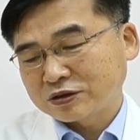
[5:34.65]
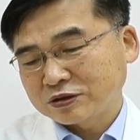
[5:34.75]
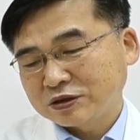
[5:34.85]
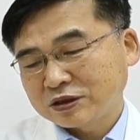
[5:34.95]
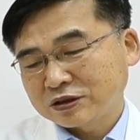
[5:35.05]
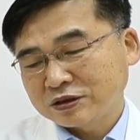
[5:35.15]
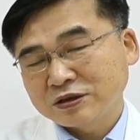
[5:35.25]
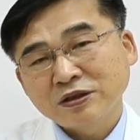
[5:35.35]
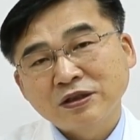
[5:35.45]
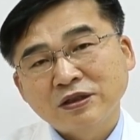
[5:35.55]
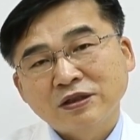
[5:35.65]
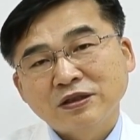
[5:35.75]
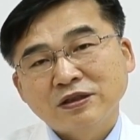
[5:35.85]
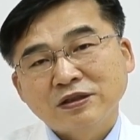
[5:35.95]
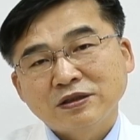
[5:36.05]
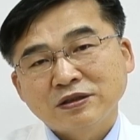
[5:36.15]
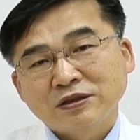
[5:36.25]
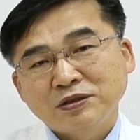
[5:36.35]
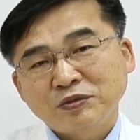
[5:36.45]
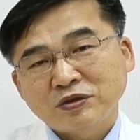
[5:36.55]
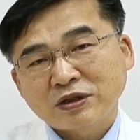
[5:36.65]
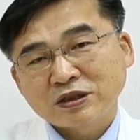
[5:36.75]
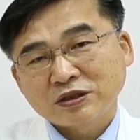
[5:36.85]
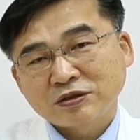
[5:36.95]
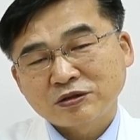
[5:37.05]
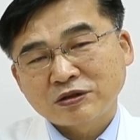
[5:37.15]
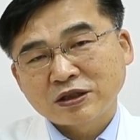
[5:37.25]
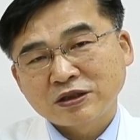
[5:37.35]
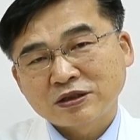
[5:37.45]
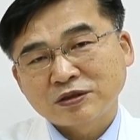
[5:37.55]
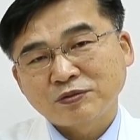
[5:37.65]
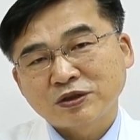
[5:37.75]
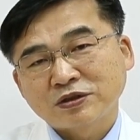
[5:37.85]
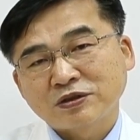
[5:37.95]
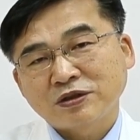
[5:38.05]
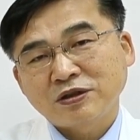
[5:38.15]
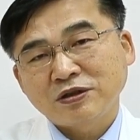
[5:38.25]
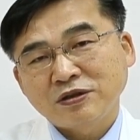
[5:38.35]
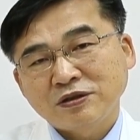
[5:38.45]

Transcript: 어쨌든 심혈관 기저질환이 있으면서